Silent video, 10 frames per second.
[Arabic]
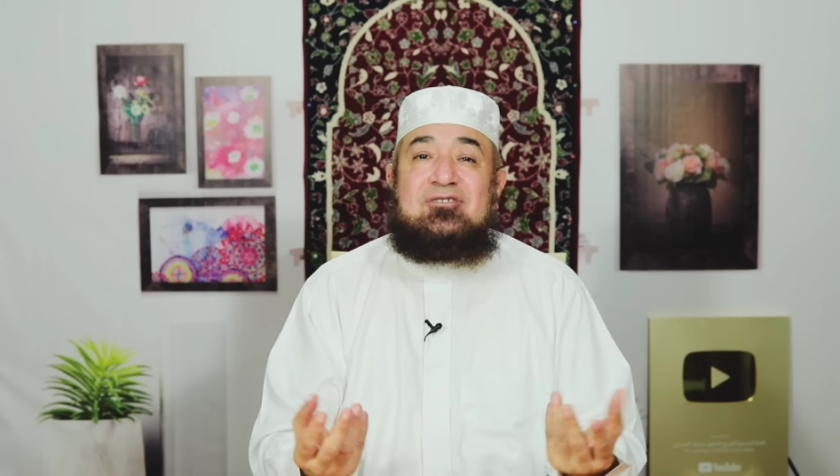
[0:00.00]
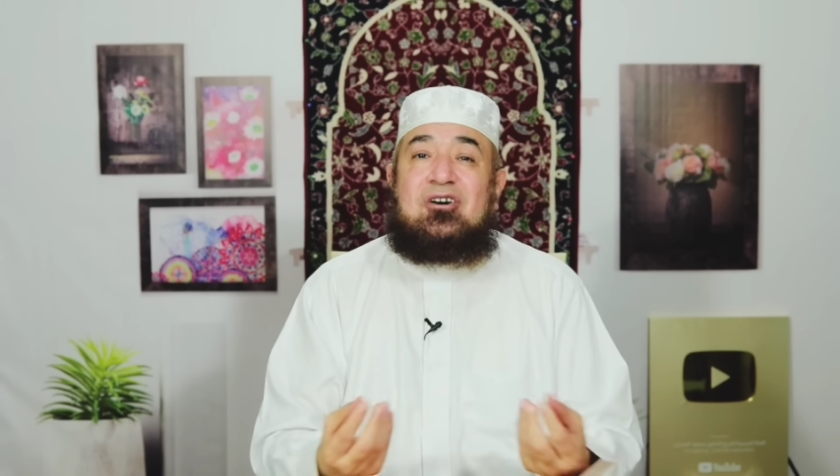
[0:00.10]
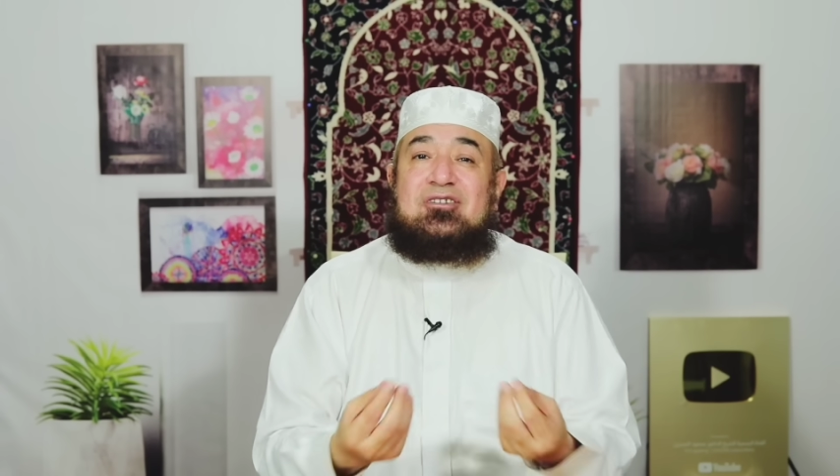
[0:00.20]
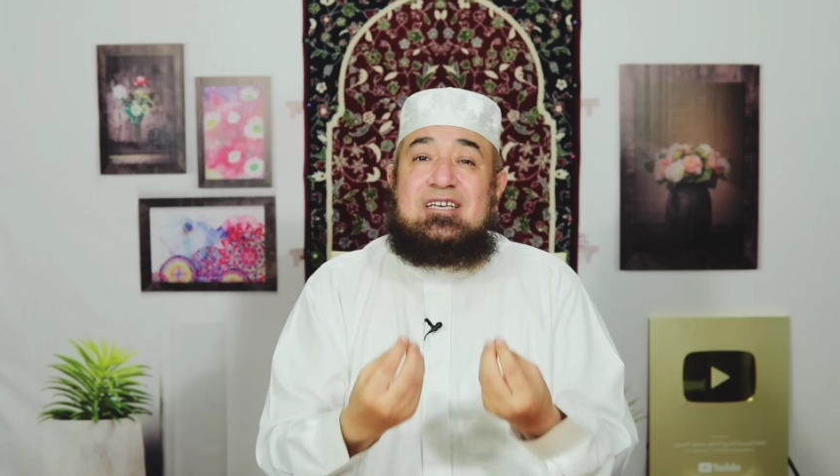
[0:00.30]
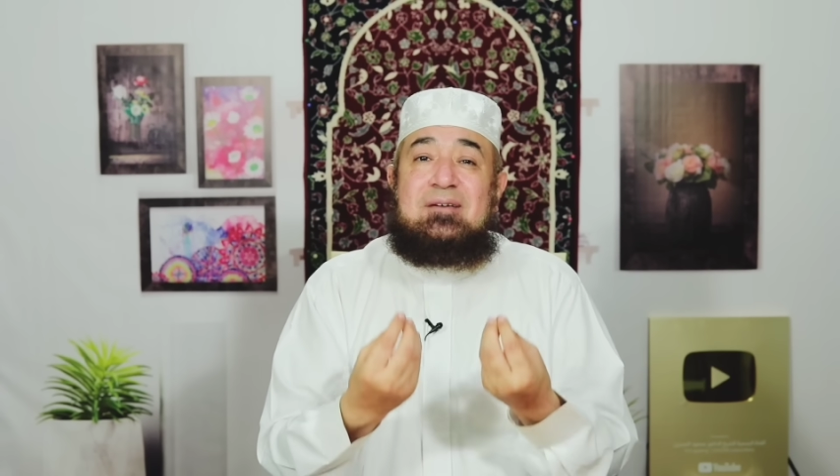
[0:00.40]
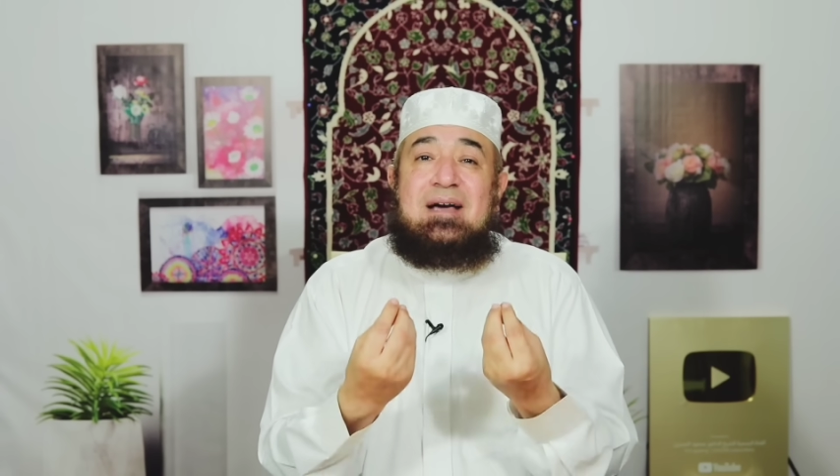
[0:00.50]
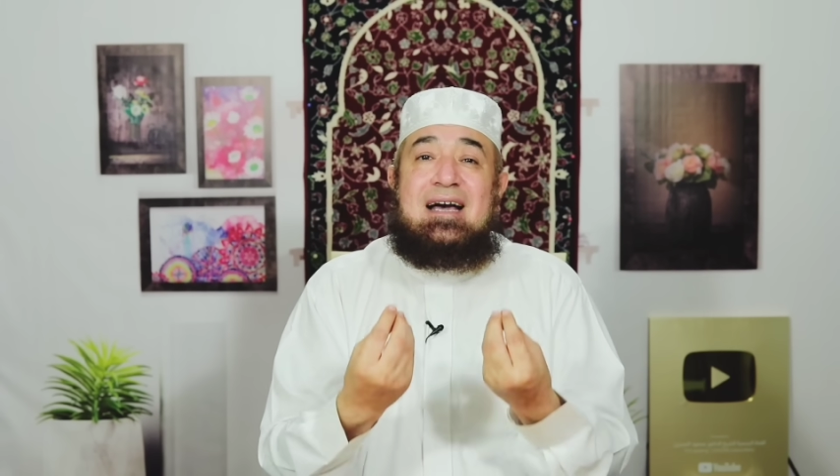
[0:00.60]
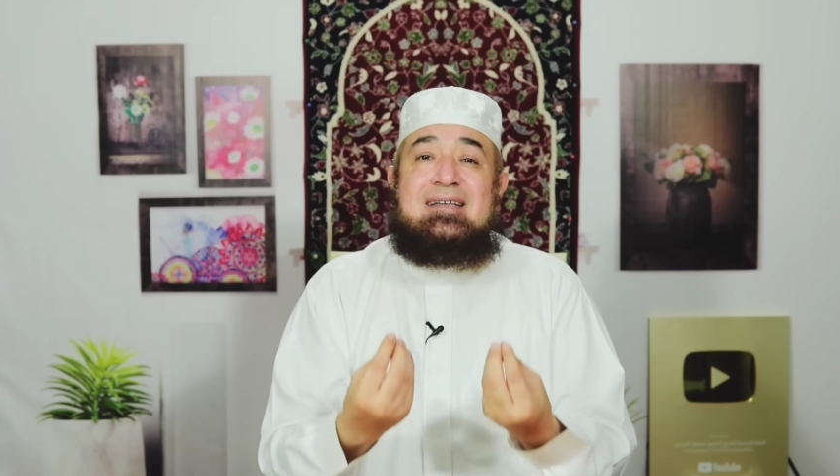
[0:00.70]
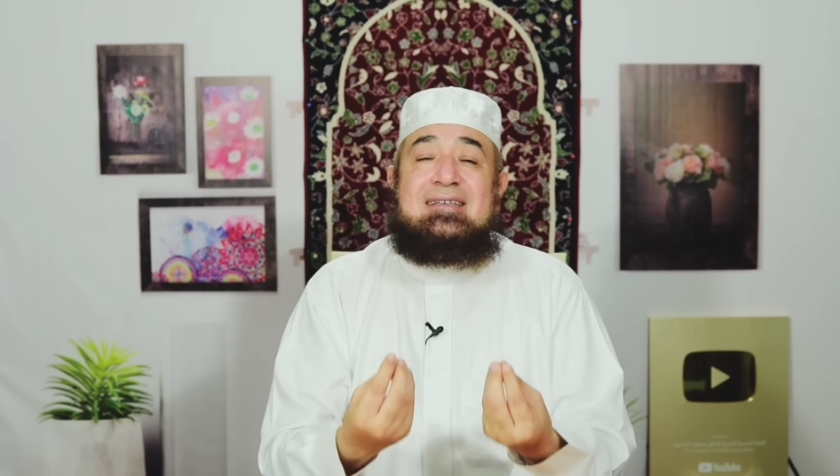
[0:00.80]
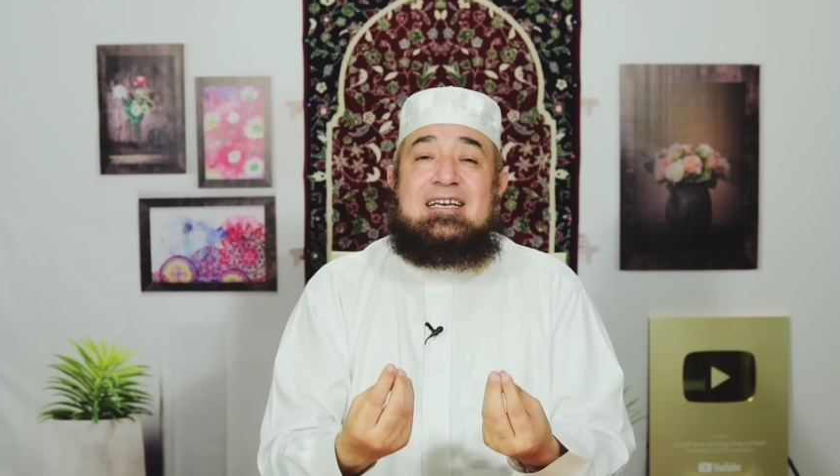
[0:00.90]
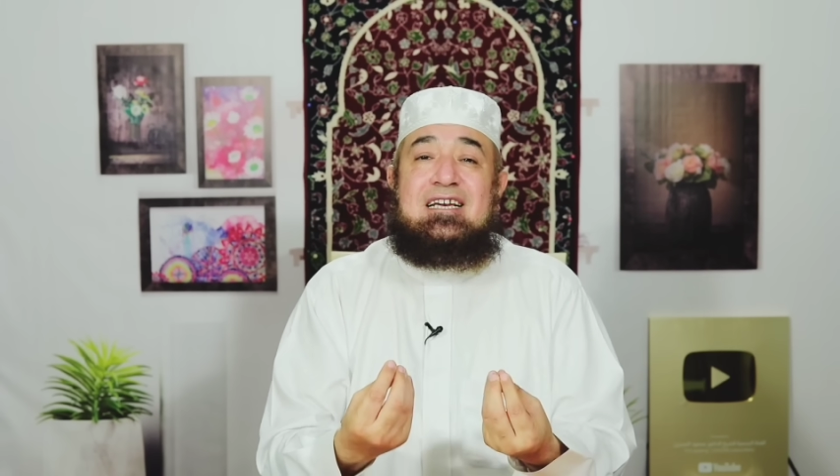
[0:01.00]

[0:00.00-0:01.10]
تقديم هذه